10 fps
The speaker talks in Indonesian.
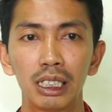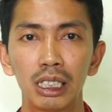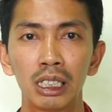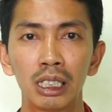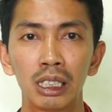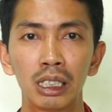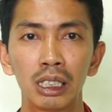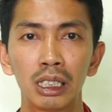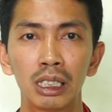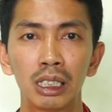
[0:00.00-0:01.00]

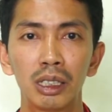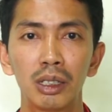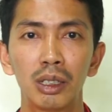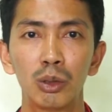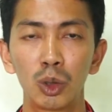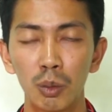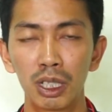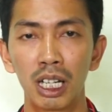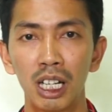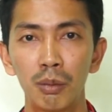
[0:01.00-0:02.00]
Uh, untuk
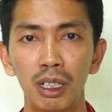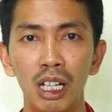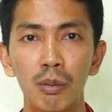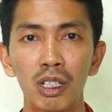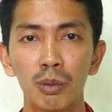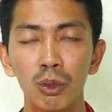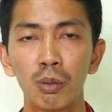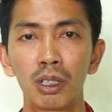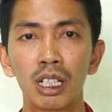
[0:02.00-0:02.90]
pesanan pertama 10